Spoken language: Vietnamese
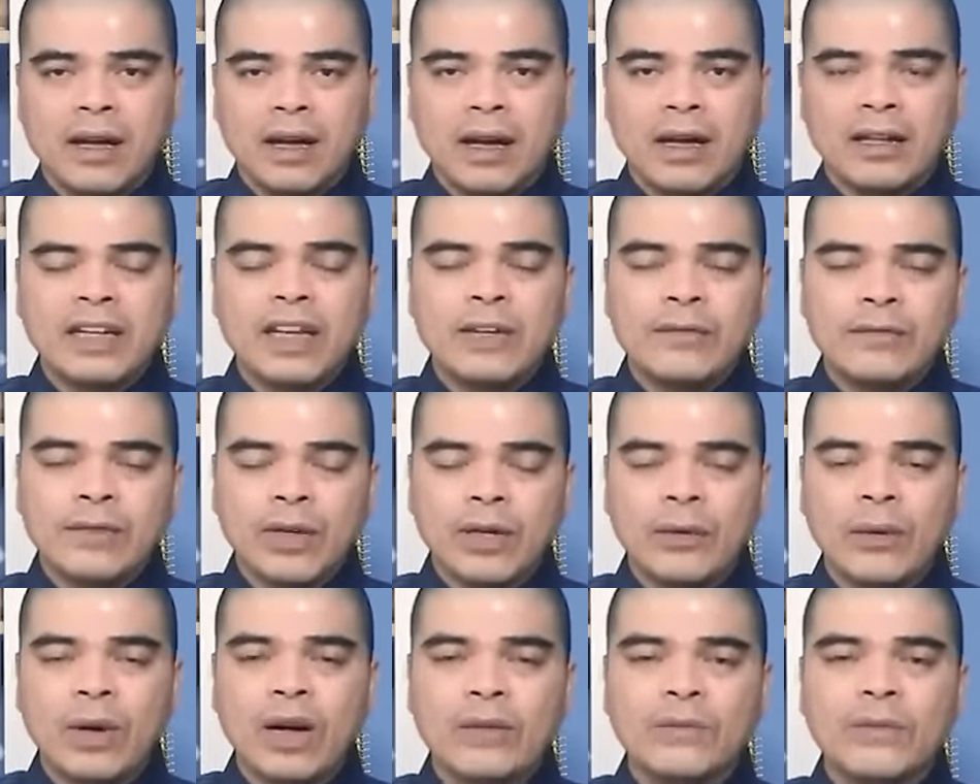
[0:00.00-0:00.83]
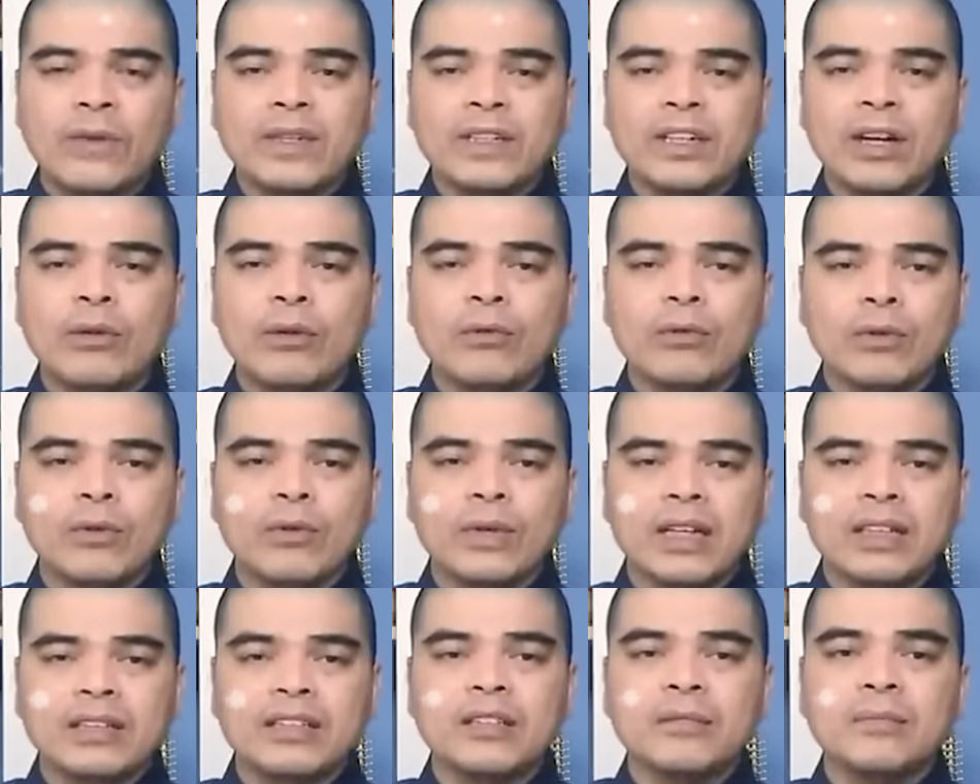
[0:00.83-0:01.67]
À, nền văn hóa phương Đông
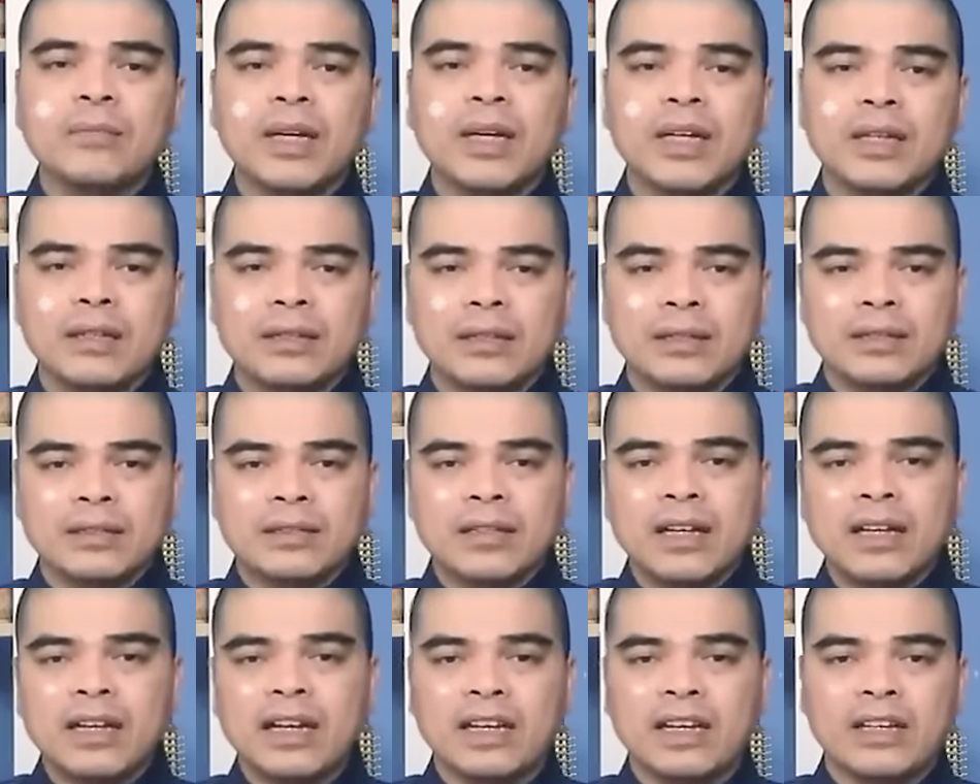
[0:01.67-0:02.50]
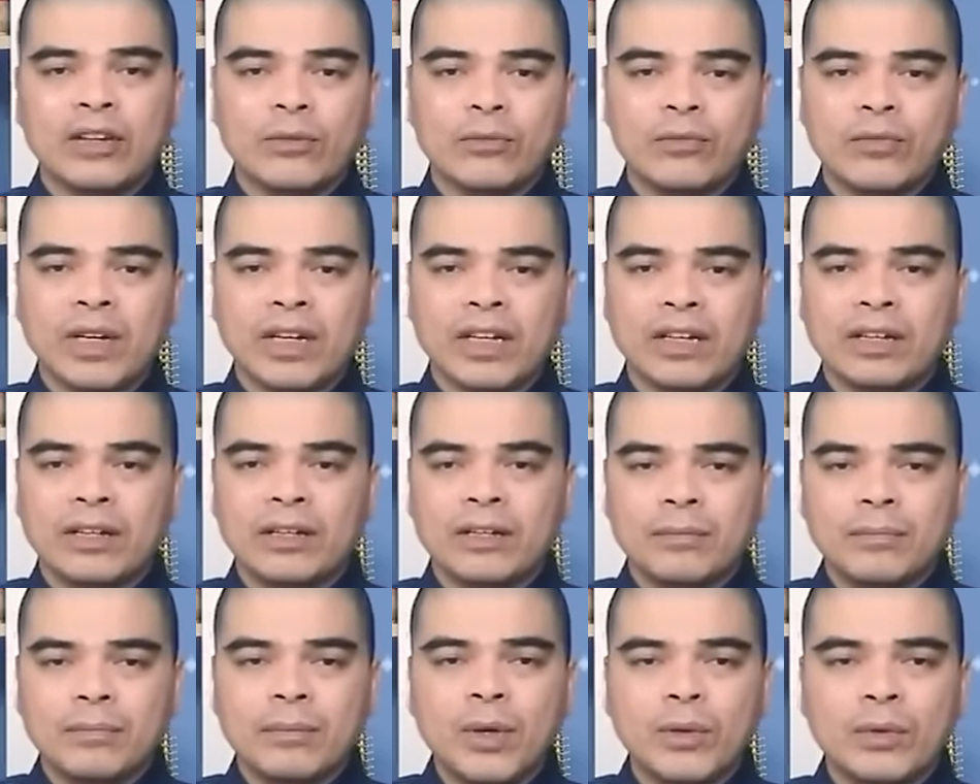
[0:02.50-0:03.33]
cũng đã chứng minh rơi là động vật
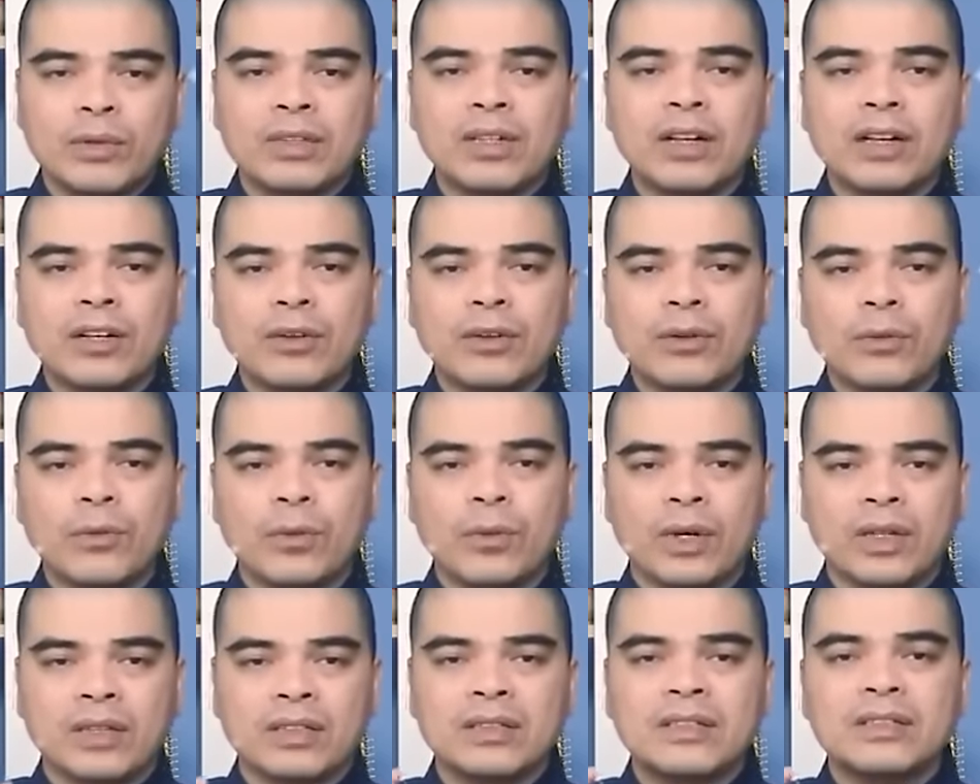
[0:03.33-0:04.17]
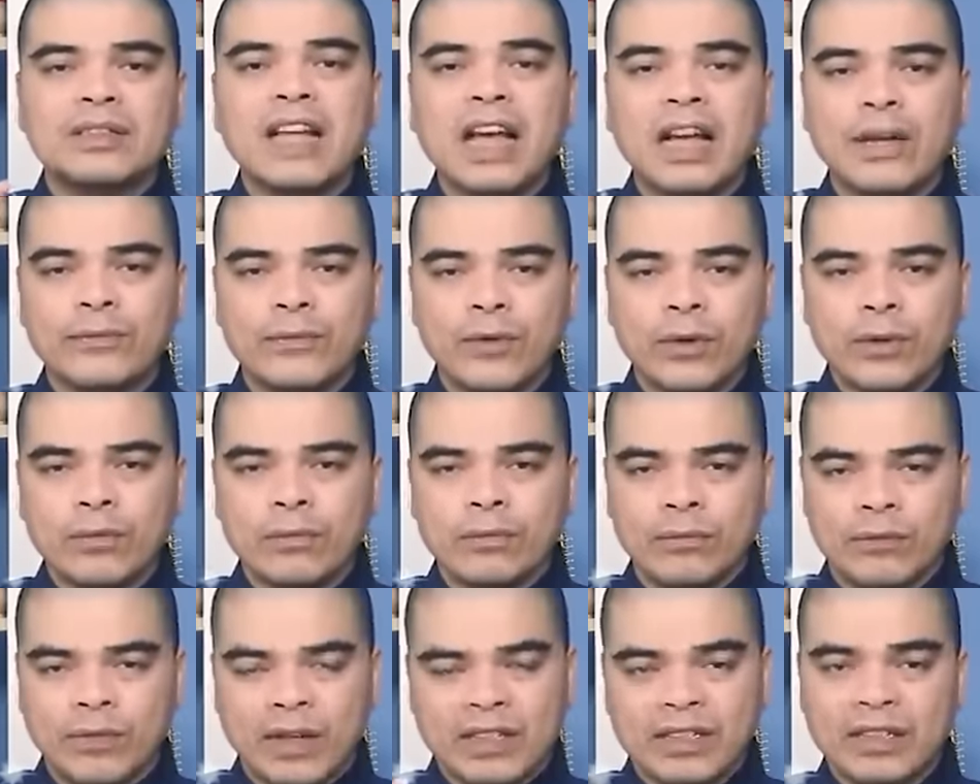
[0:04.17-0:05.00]
biểu tượng của sự đại phúc
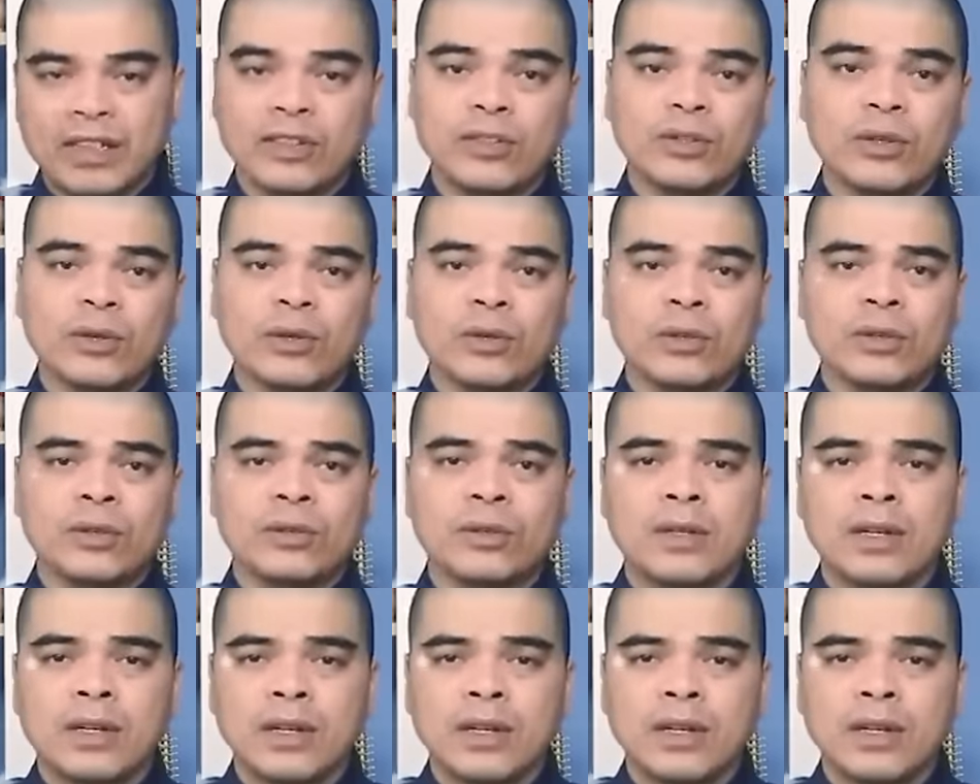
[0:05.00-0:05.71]
và trường tồn.